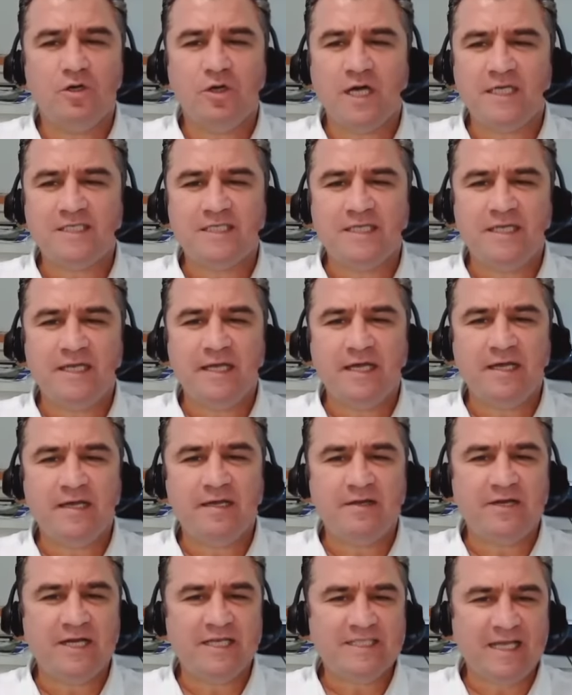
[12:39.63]
e,
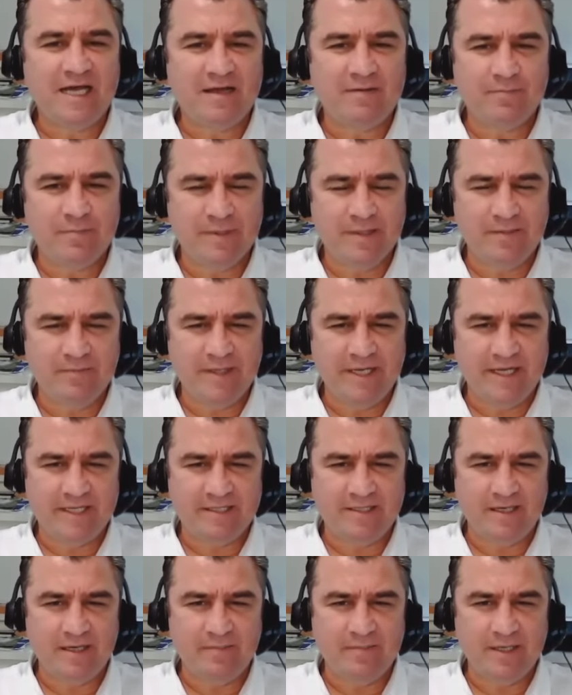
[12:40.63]
hazine rezerv
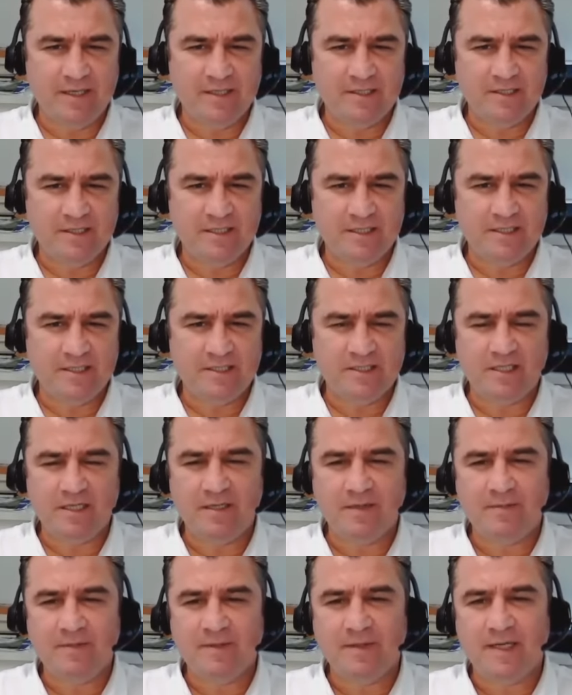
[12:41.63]
biriktirebilir ya da
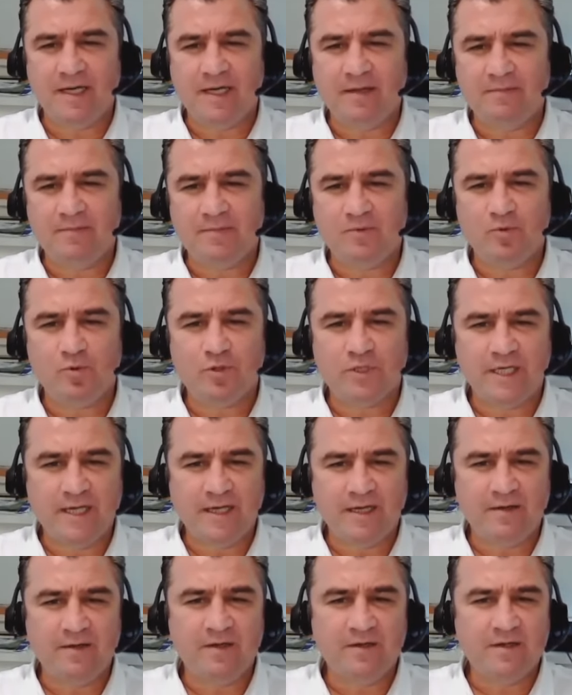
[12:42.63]
işte yani
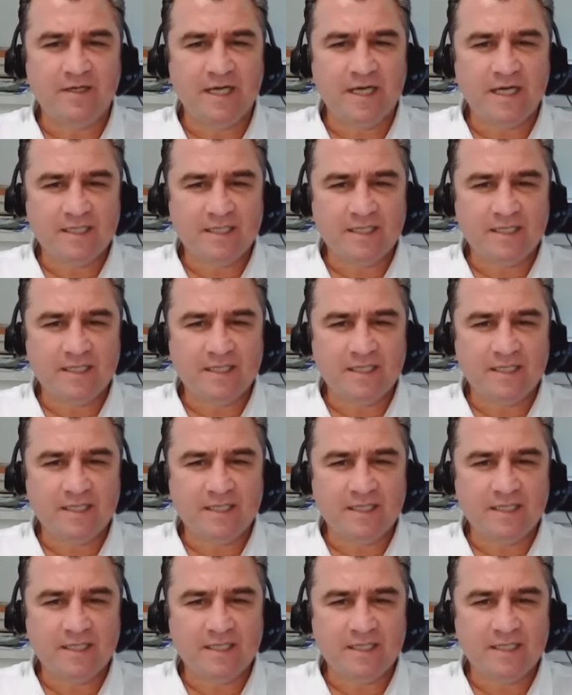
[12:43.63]
ülke e,